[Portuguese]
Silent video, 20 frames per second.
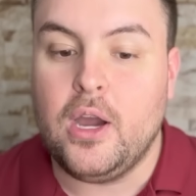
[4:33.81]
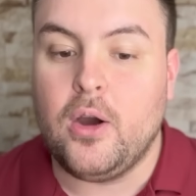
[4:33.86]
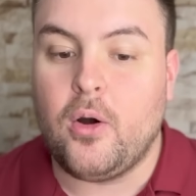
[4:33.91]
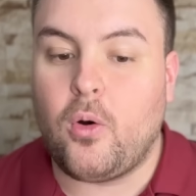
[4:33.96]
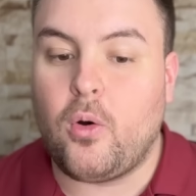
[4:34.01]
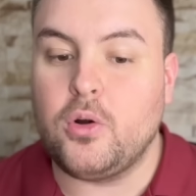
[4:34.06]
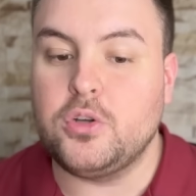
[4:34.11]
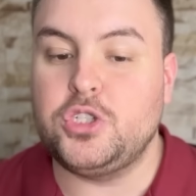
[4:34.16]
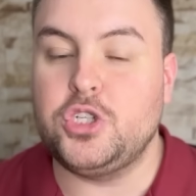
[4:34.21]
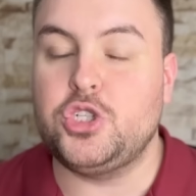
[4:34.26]

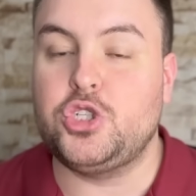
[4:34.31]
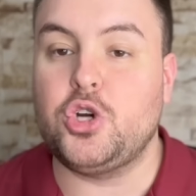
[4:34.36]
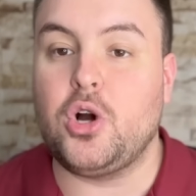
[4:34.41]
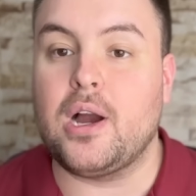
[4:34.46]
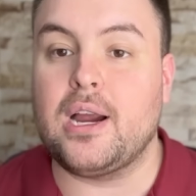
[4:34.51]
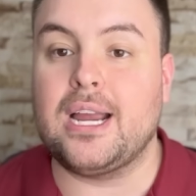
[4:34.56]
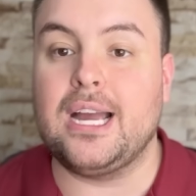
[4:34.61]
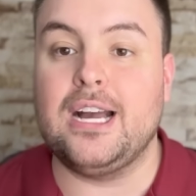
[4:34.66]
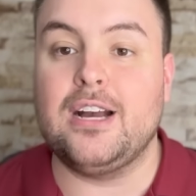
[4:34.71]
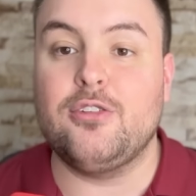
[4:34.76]
onde
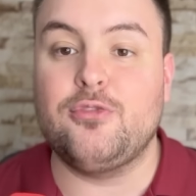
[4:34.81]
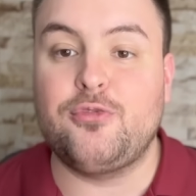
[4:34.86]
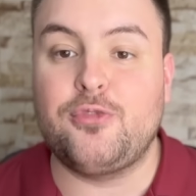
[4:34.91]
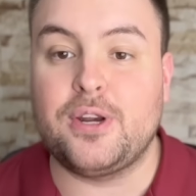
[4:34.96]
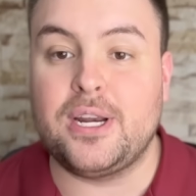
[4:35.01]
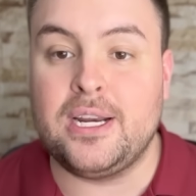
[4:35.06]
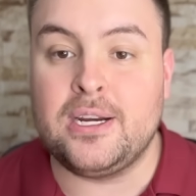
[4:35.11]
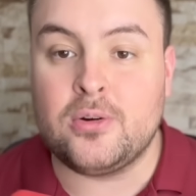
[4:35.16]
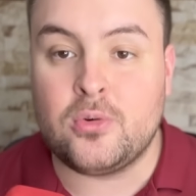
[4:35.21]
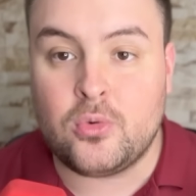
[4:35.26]
joga
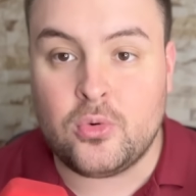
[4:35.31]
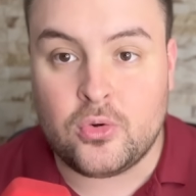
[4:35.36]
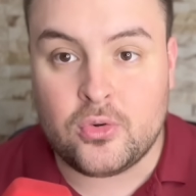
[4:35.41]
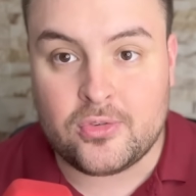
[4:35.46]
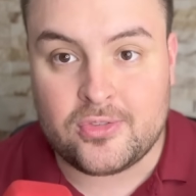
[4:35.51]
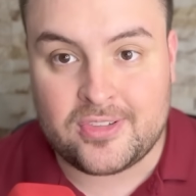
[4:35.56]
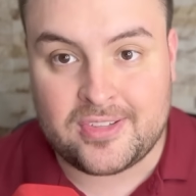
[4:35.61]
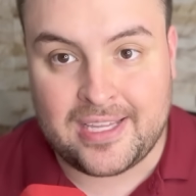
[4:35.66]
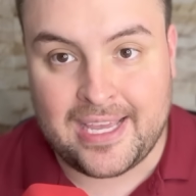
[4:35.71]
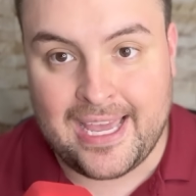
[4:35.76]
Franco
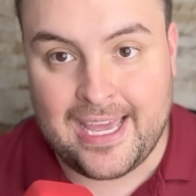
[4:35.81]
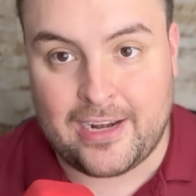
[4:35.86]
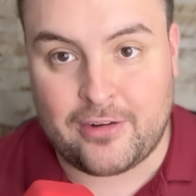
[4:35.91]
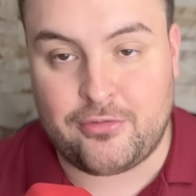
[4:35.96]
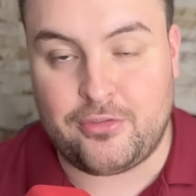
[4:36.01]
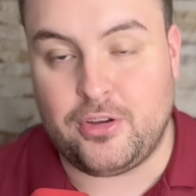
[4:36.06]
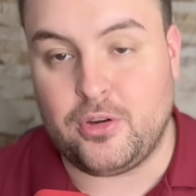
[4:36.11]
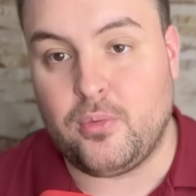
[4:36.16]
Serve,